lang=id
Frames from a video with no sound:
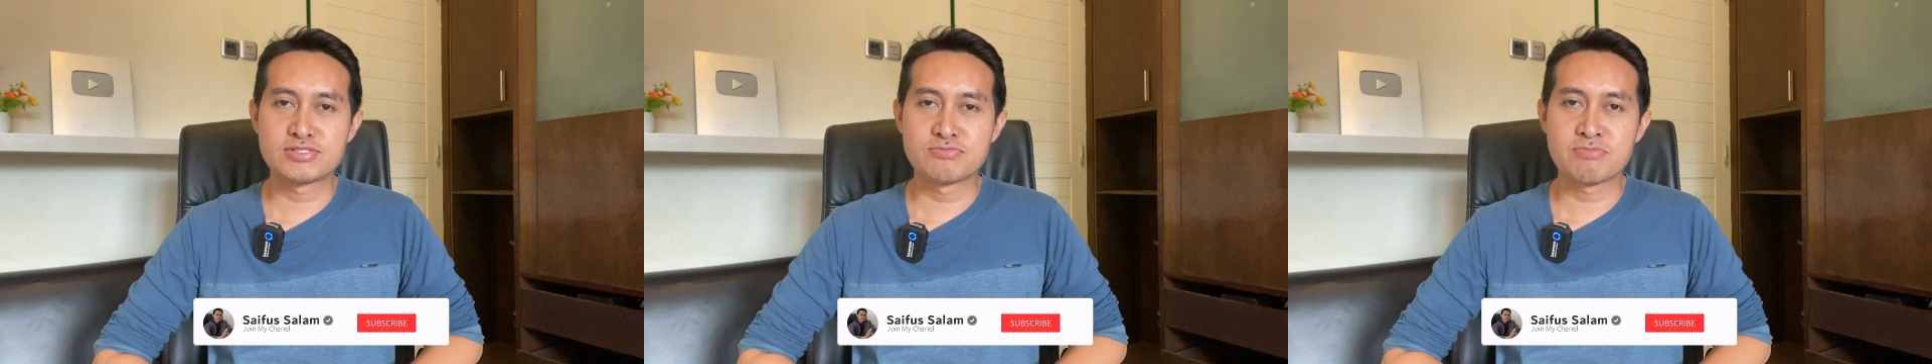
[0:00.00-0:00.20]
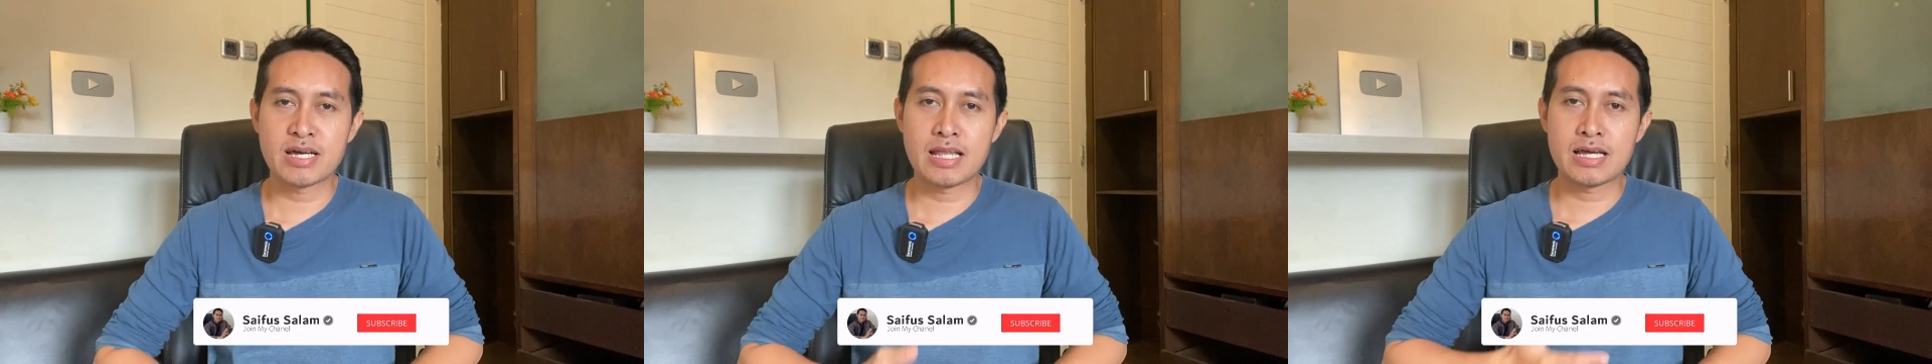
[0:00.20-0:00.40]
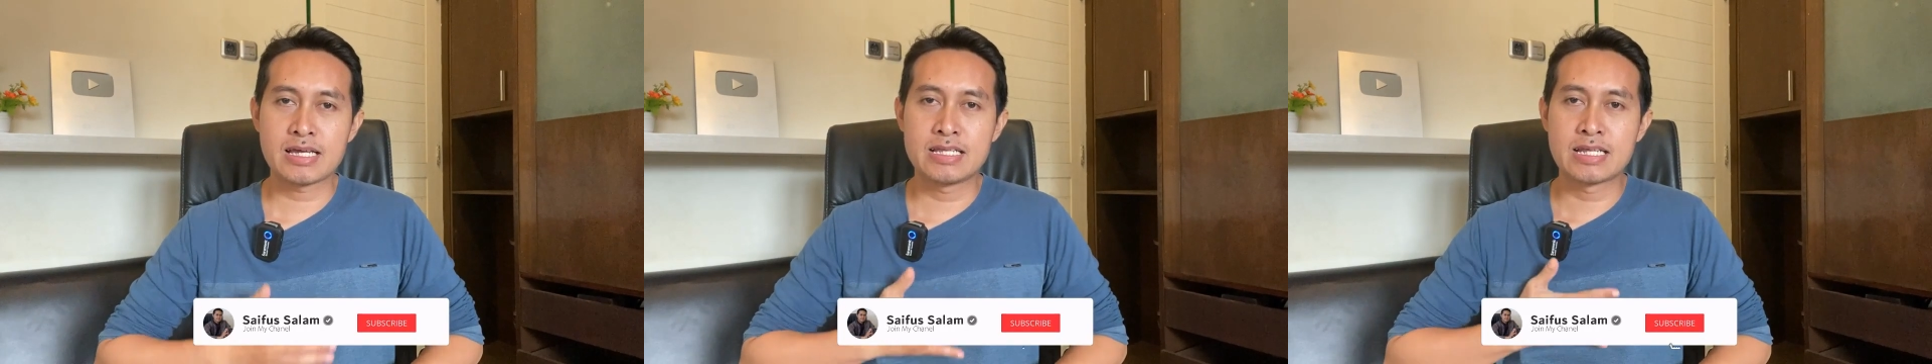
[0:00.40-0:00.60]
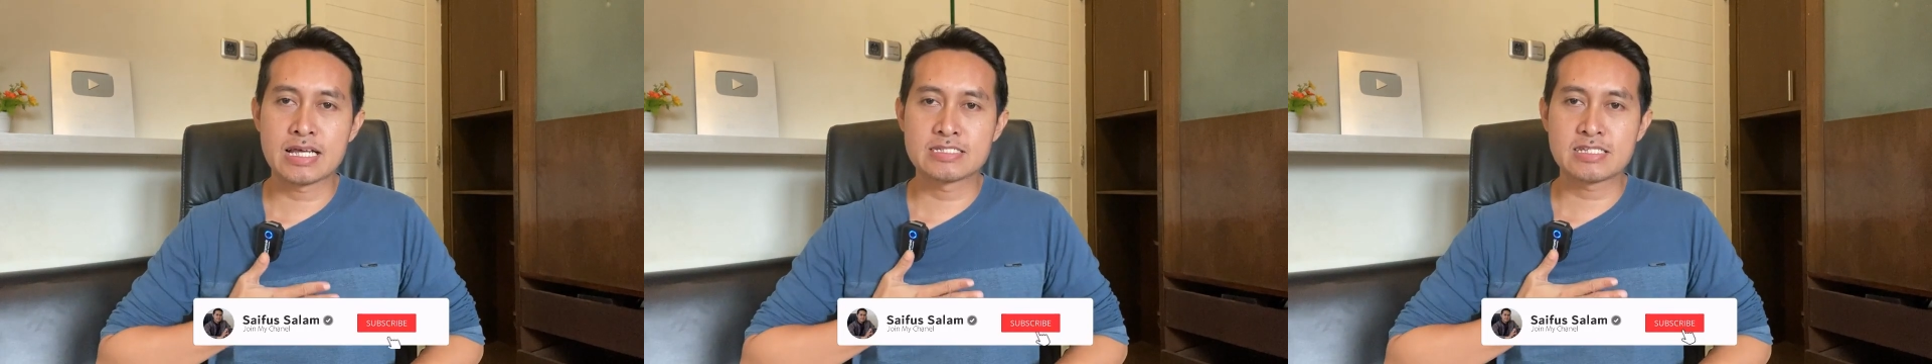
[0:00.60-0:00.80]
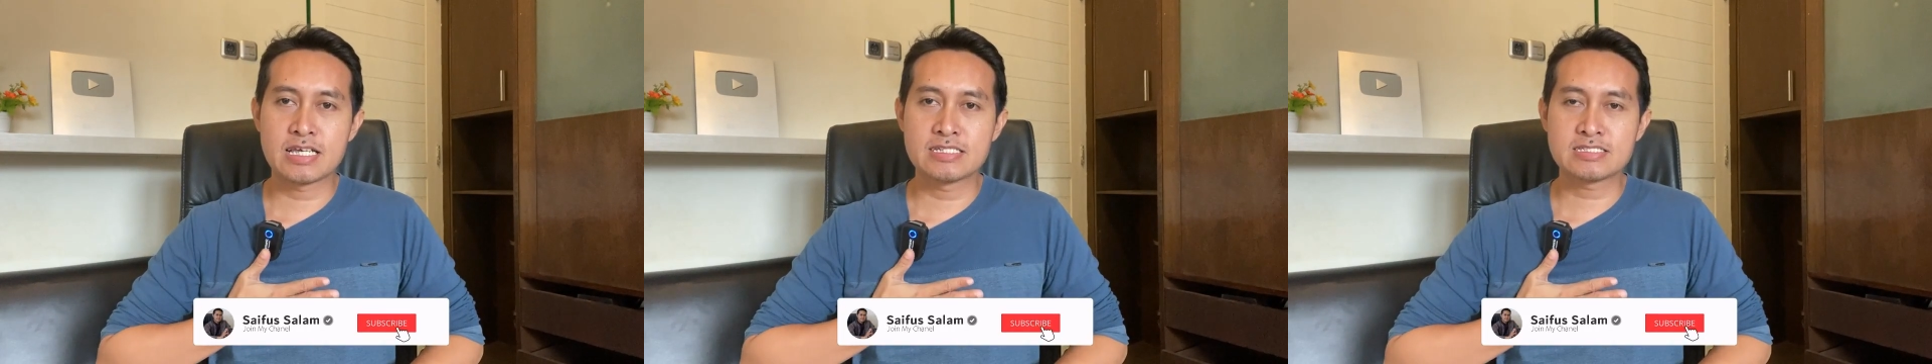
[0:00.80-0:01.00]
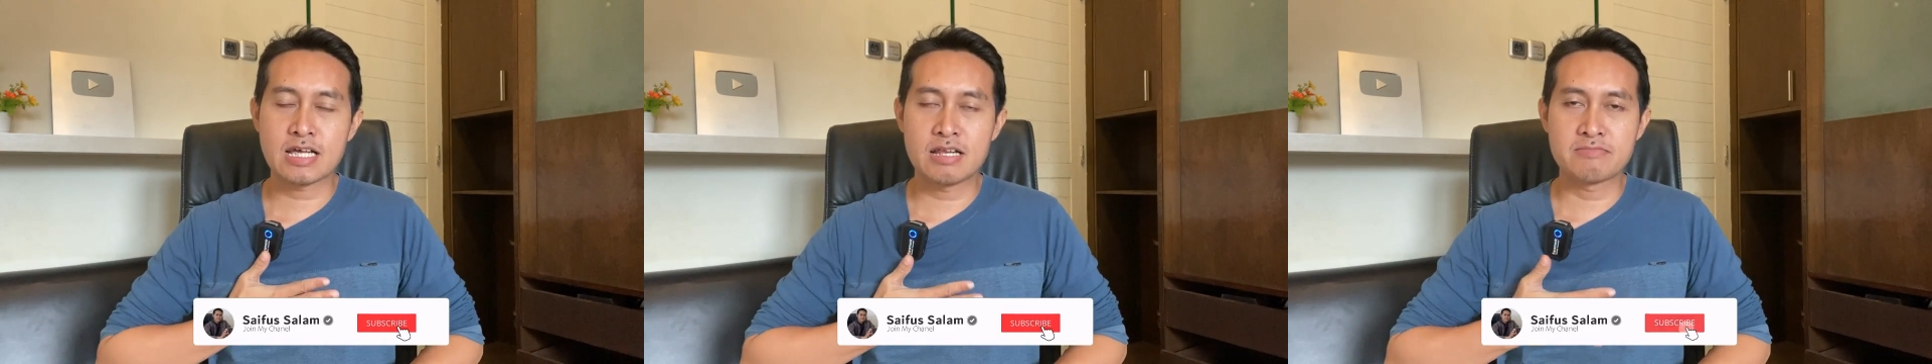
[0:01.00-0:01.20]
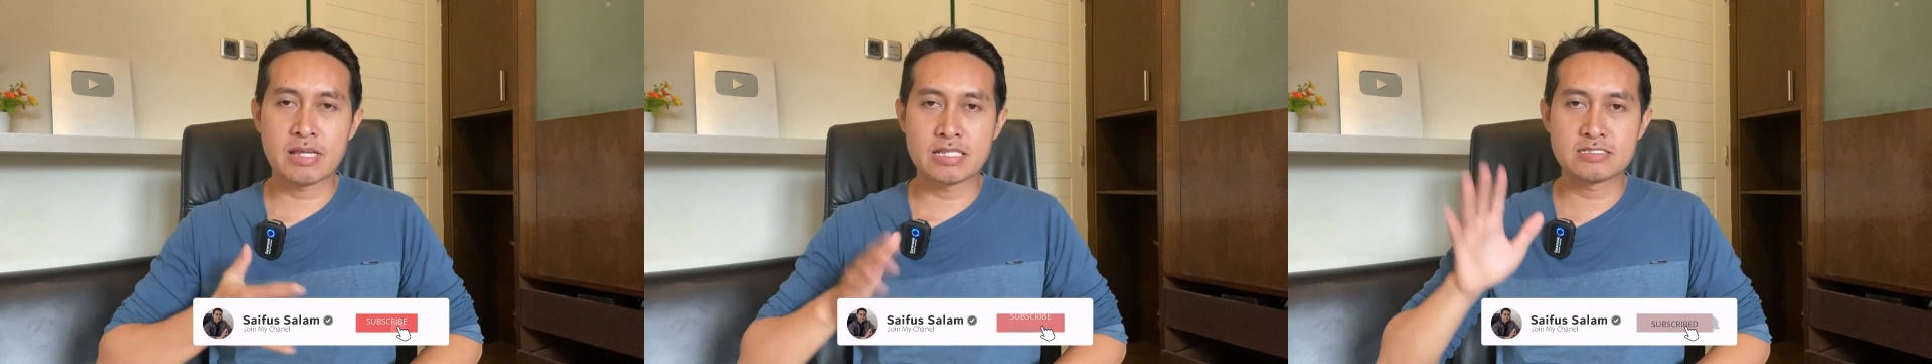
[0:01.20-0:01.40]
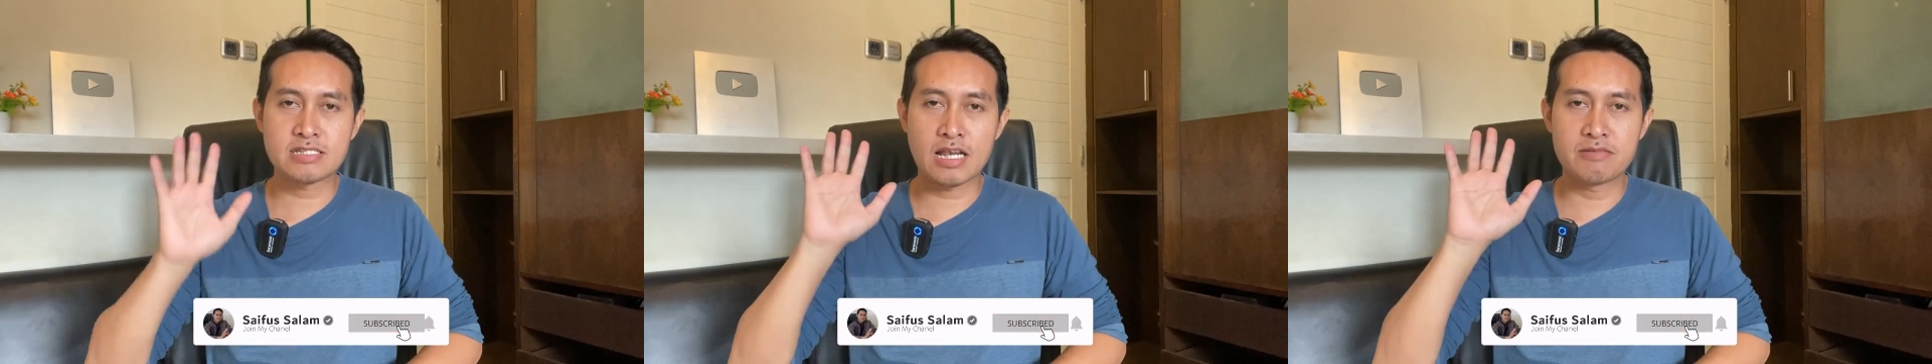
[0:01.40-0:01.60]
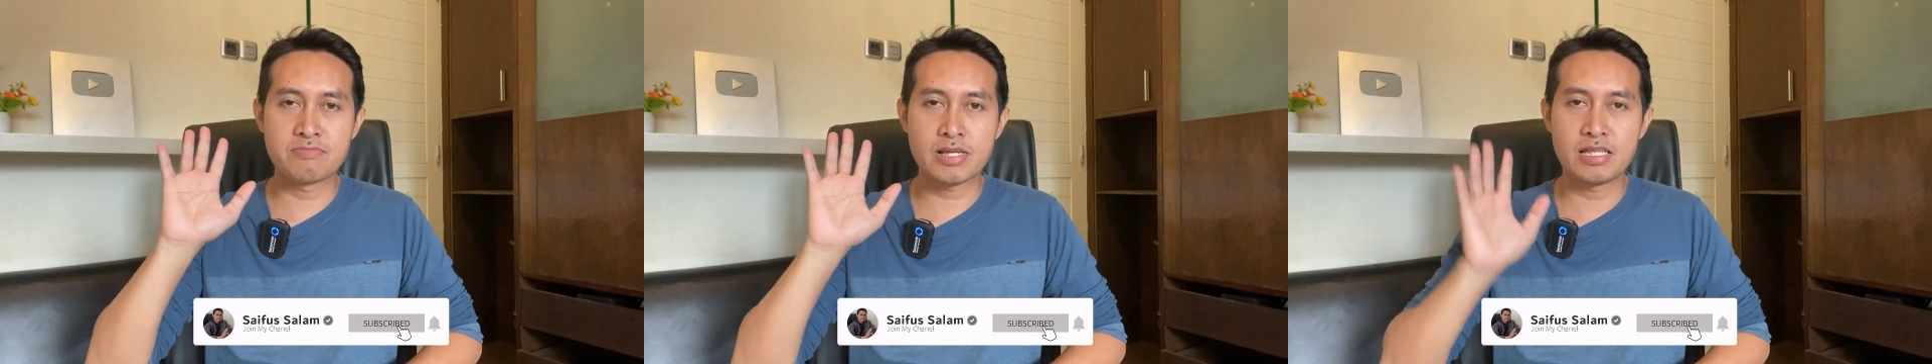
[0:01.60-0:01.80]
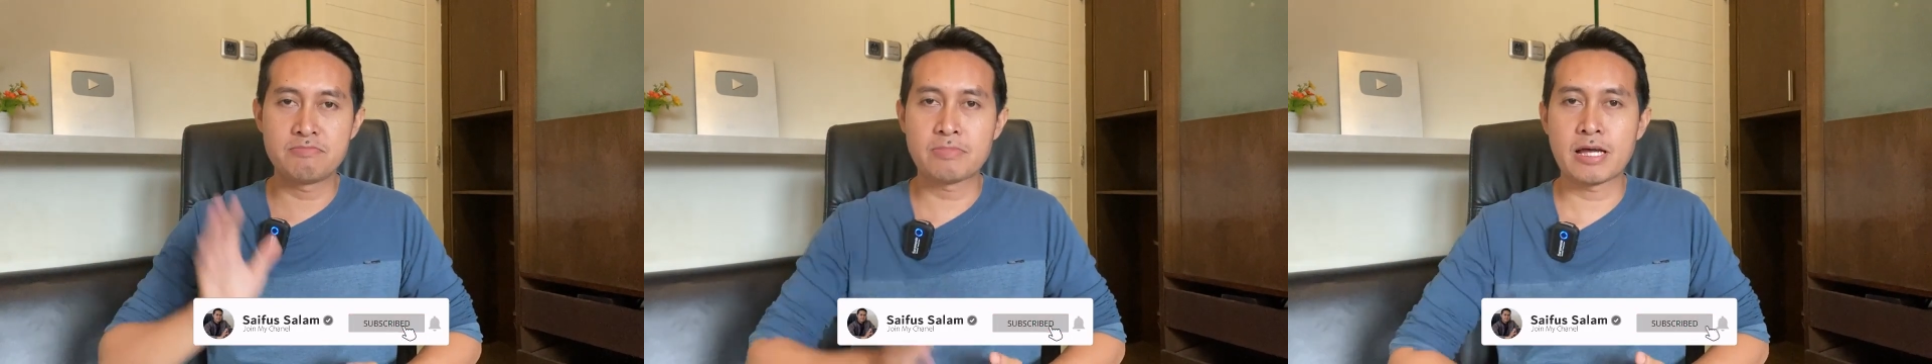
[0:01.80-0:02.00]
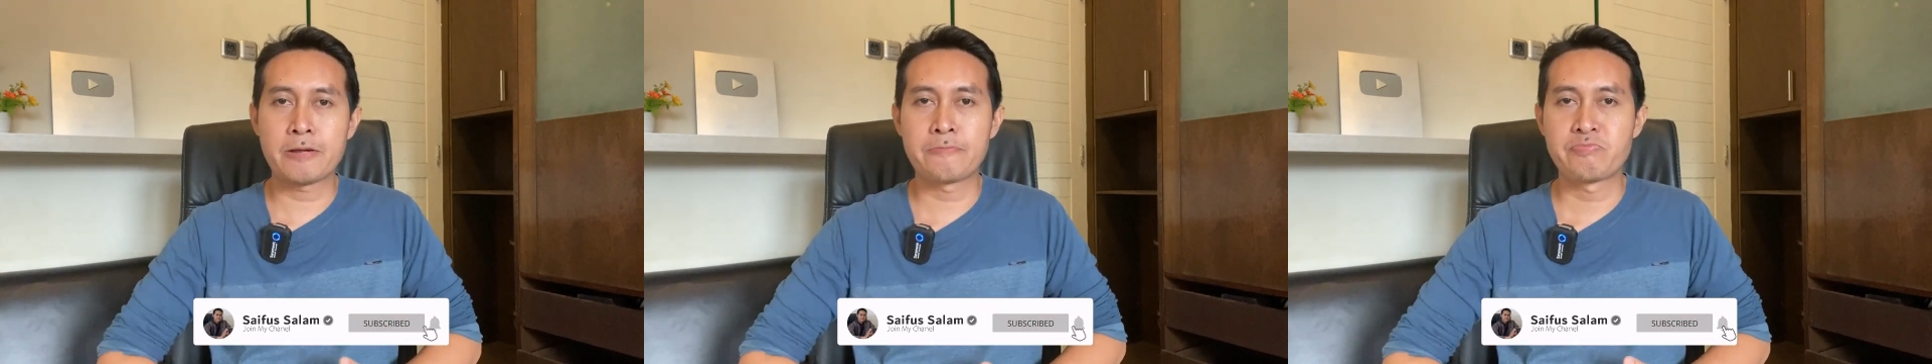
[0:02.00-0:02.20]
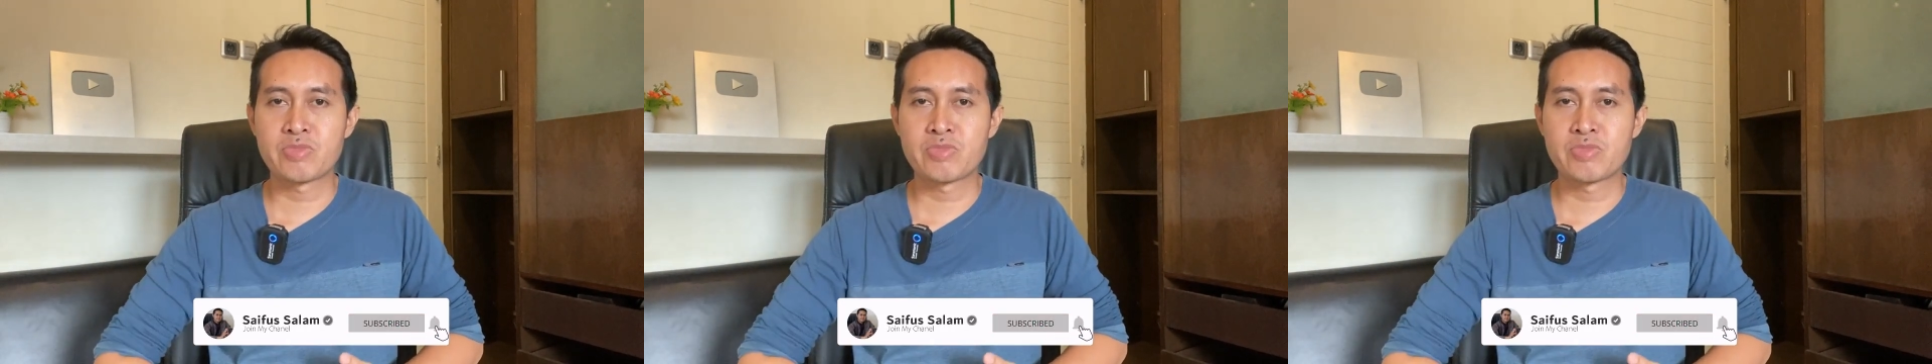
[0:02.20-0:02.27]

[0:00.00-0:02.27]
Jumpa lagi dengan saya Salam dan Salam Berlimpah.